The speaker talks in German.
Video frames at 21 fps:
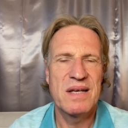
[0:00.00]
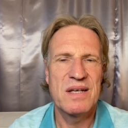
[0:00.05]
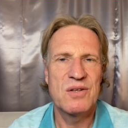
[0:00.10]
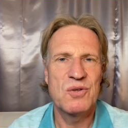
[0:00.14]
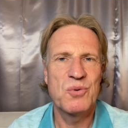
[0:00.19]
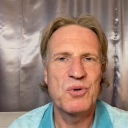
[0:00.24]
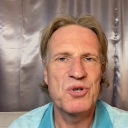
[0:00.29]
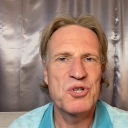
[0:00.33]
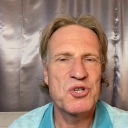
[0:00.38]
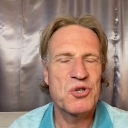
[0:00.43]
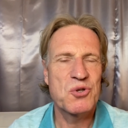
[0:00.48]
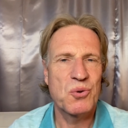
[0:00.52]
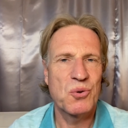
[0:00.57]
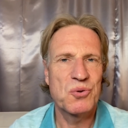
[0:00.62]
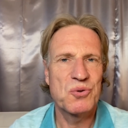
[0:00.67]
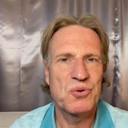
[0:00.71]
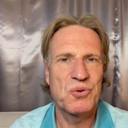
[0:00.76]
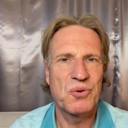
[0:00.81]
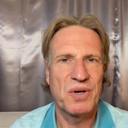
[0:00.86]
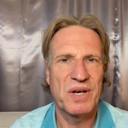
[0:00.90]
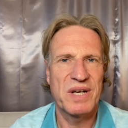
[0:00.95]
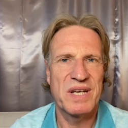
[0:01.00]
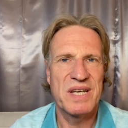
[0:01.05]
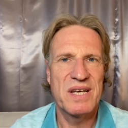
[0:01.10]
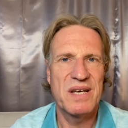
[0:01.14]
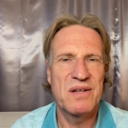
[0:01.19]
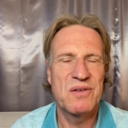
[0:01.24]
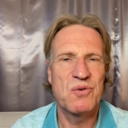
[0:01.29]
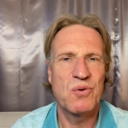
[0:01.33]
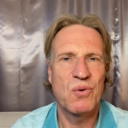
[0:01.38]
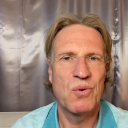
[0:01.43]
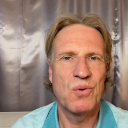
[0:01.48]

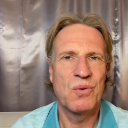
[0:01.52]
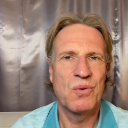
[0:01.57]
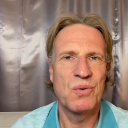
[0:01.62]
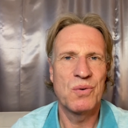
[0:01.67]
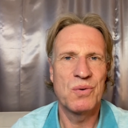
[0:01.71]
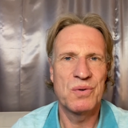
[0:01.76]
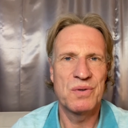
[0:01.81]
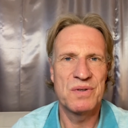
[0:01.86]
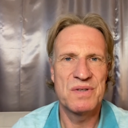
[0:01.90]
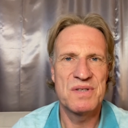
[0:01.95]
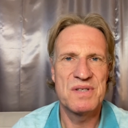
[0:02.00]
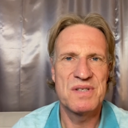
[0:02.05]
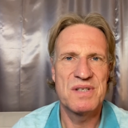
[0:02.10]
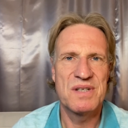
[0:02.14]
durchstrukturiert und